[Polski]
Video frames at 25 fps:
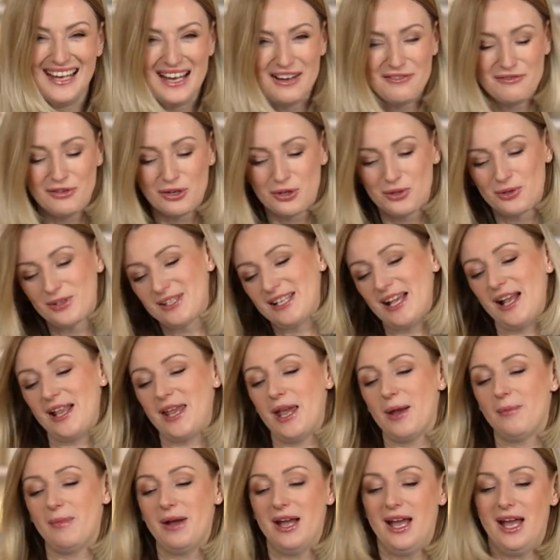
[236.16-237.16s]

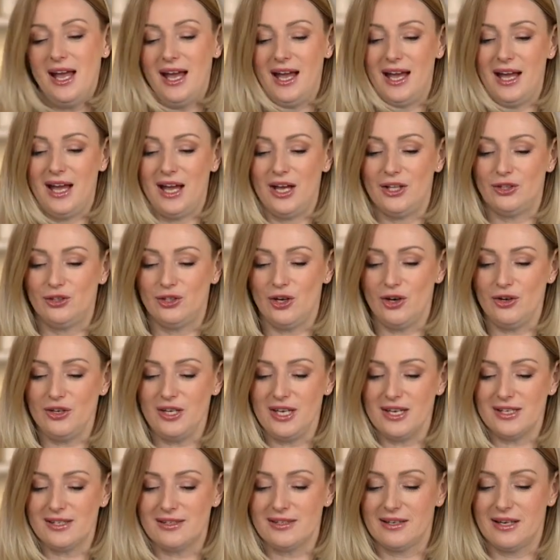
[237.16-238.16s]
wyrzuceniem. to
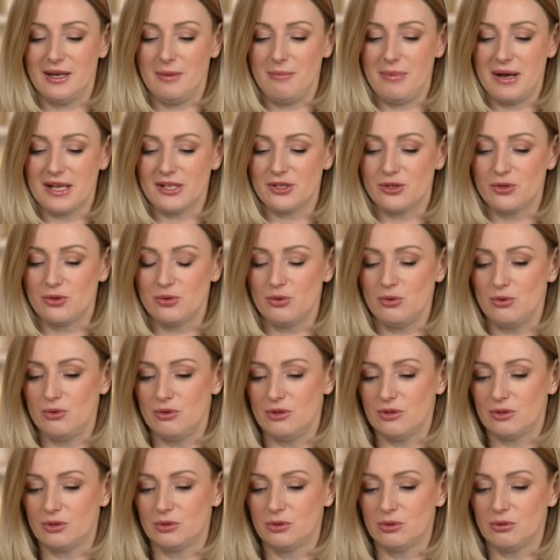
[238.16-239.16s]
jest chyba
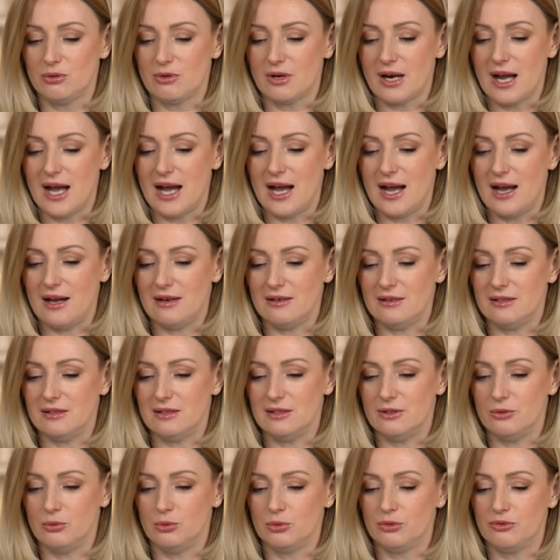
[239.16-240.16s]
sól, która
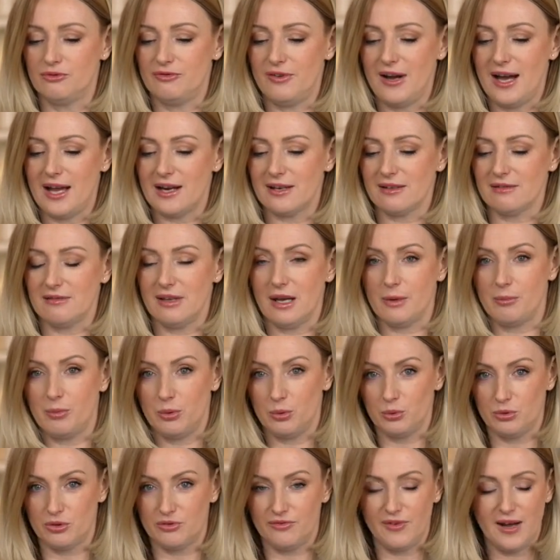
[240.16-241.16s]
utwar, jakby
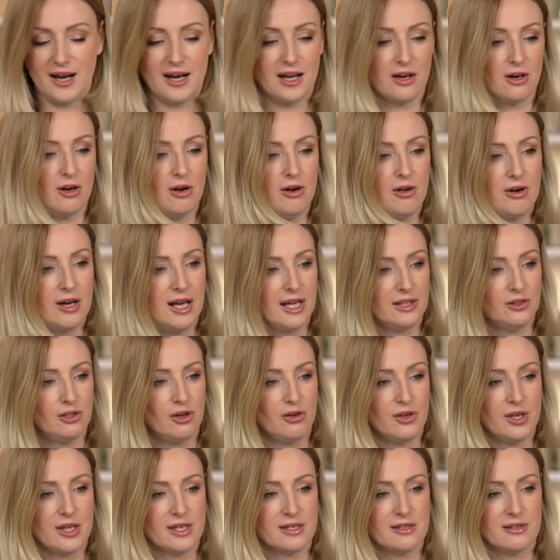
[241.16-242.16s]
utrwala kolor, a
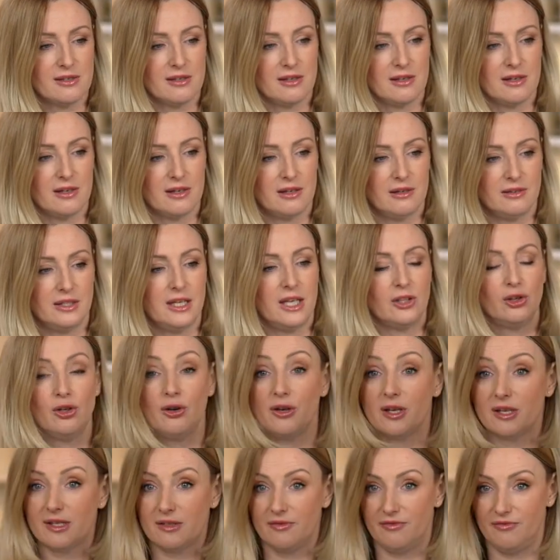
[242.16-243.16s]
to jest, nie, to
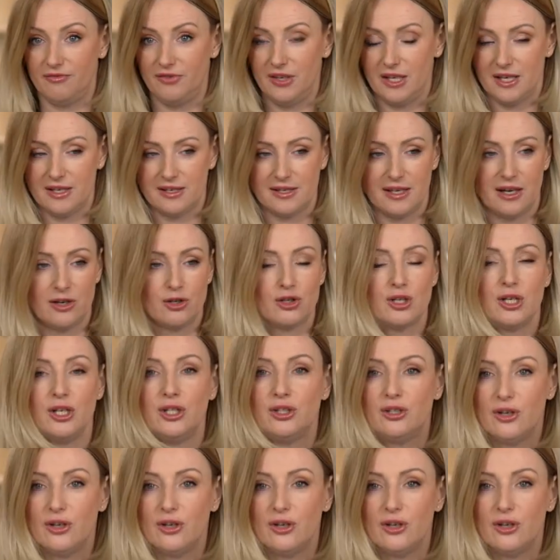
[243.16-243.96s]
jest fixer, czyli